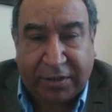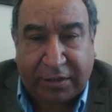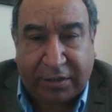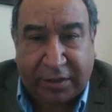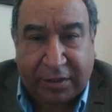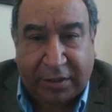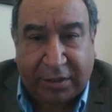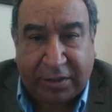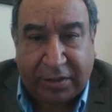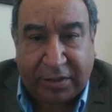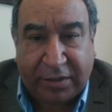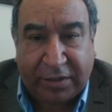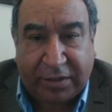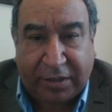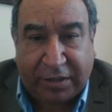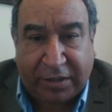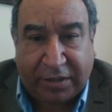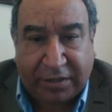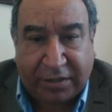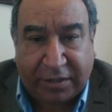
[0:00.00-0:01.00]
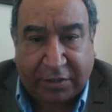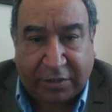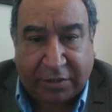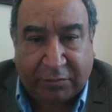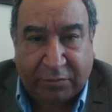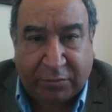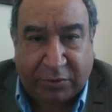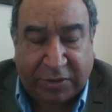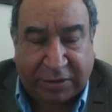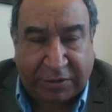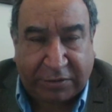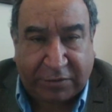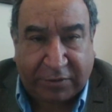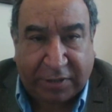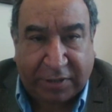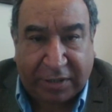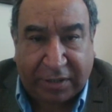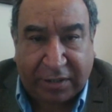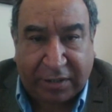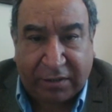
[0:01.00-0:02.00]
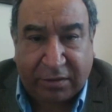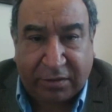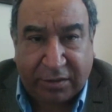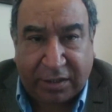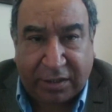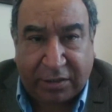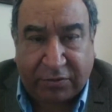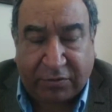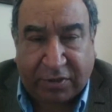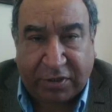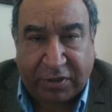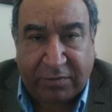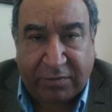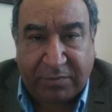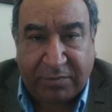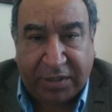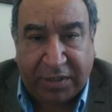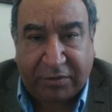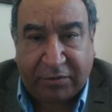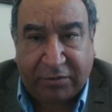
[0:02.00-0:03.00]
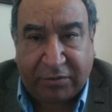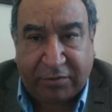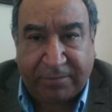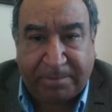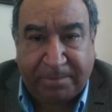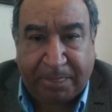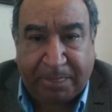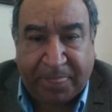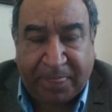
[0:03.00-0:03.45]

eh, inteligencia computacional de alto rendimiento